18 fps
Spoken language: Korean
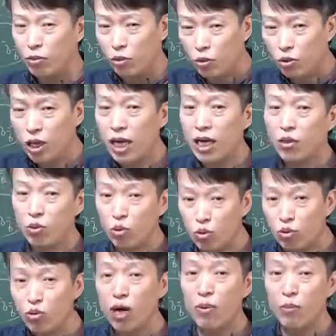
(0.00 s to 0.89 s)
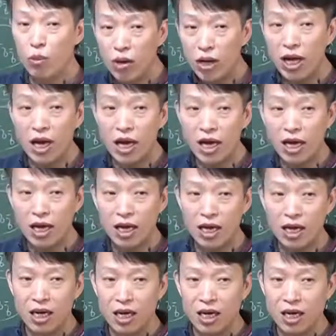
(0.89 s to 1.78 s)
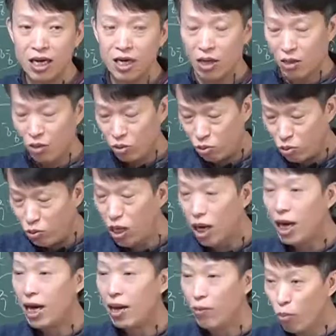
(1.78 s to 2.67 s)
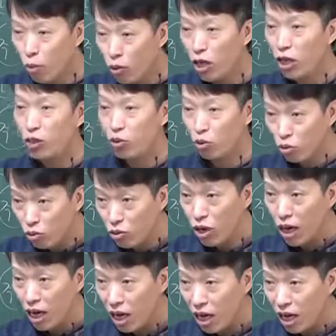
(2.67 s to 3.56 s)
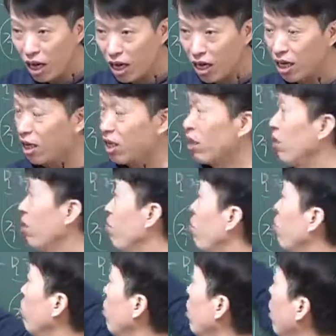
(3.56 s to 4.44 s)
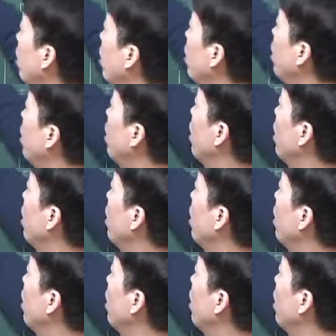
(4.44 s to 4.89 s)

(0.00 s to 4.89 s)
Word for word: 규사의 종류가 모래야. 규사가 모래의 종류야. 어, 자,